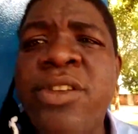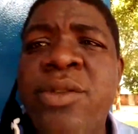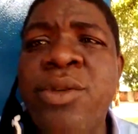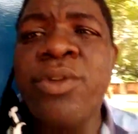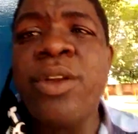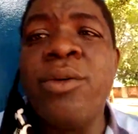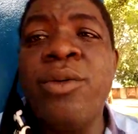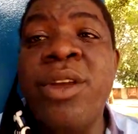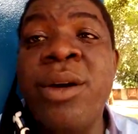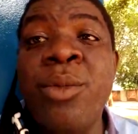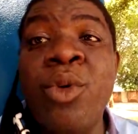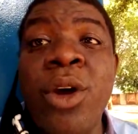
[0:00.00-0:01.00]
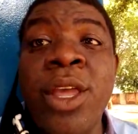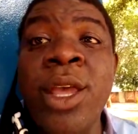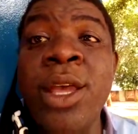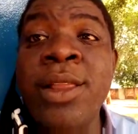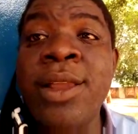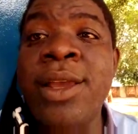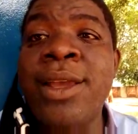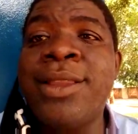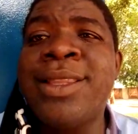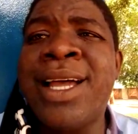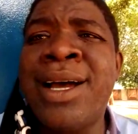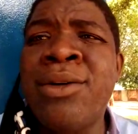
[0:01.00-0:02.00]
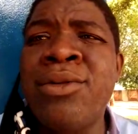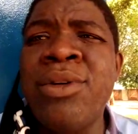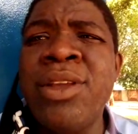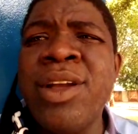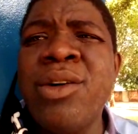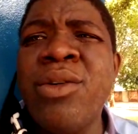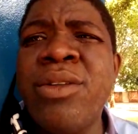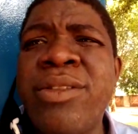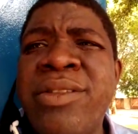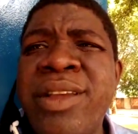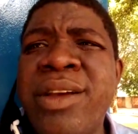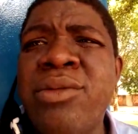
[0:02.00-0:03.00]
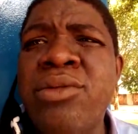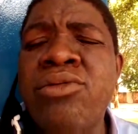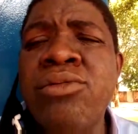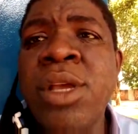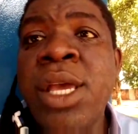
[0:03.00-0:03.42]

de conteúdo iam morrer, né? E tal, e não aconteceu.